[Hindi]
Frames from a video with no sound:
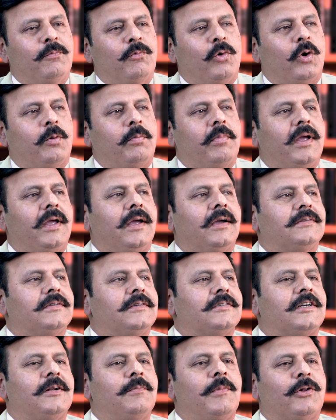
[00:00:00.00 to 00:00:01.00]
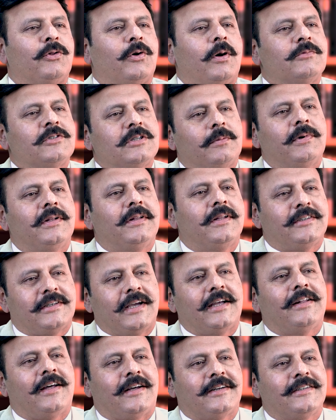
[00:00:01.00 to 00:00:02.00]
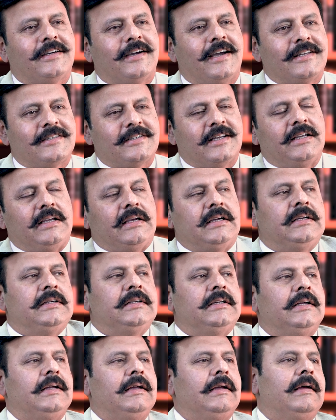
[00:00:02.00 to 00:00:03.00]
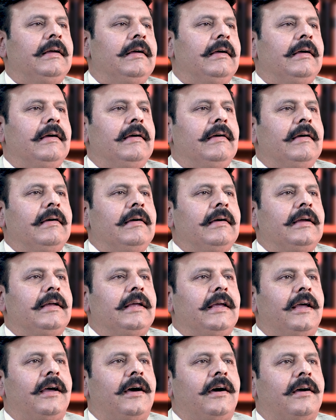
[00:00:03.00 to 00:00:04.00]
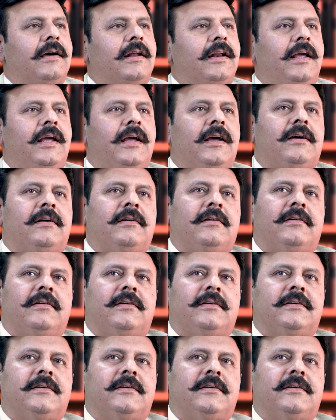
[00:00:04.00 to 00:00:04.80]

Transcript: अपने मुल्क में एक सिस्टम है तो हम समझते हैं शायद हर जगह ऐसा ही है कि अगर एक